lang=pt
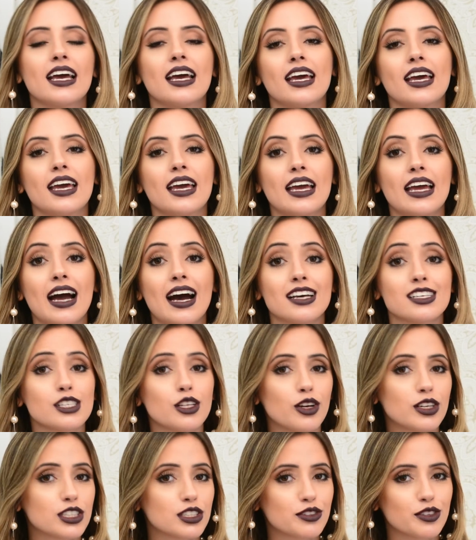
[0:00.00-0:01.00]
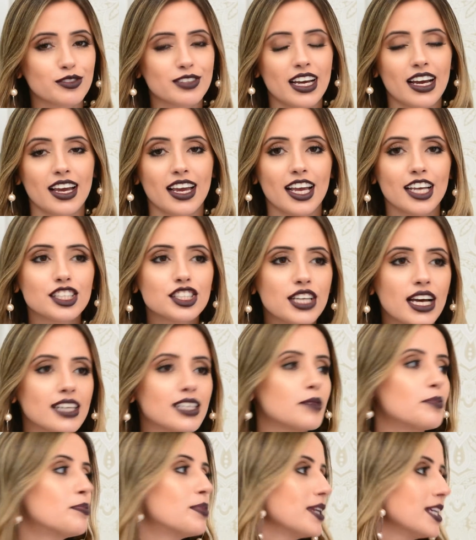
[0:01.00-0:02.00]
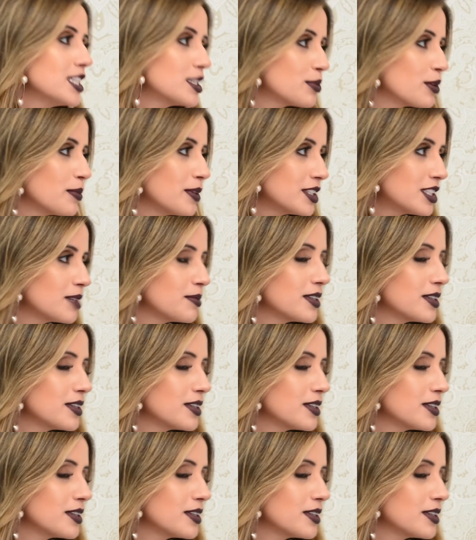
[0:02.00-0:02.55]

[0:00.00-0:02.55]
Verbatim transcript: É, as lojas vão estar tá recheadas, principalmente a